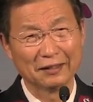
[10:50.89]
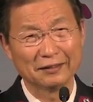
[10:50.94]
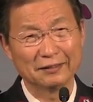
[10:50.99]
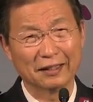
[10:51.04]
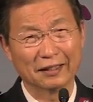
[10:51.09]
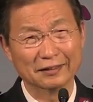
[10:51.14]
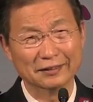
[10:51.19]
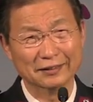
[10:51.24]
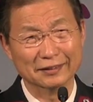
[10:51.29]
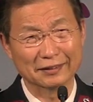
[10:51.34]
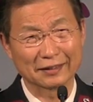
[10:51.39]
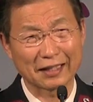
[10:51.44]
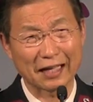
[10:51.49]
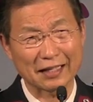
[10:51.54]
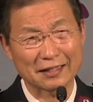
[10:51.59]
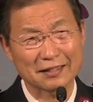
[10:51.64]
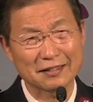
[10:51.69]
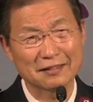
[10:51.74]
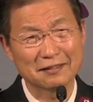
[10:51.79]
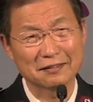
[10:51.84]
나는
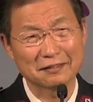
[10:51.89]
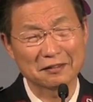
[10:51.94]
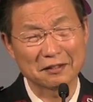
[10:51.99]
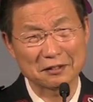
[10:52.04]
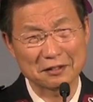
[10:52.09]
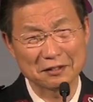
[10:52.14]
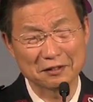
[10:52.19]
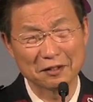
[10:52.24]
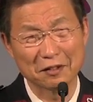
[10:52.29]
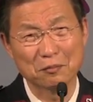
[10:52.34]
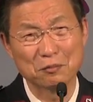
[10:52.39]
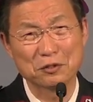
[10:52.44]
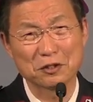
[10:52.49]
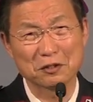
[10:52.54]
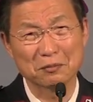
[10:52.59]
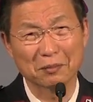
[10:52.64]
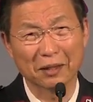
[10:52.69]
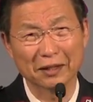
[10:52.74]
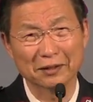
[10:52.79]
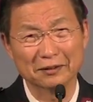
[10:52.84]
가진 것은
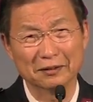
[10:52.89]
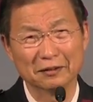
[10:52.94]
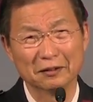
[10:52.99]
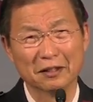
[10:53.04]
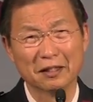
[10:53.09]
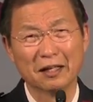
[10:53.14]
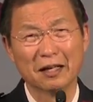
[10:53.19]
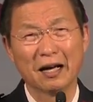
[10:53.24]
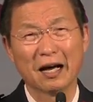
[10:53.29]
없지만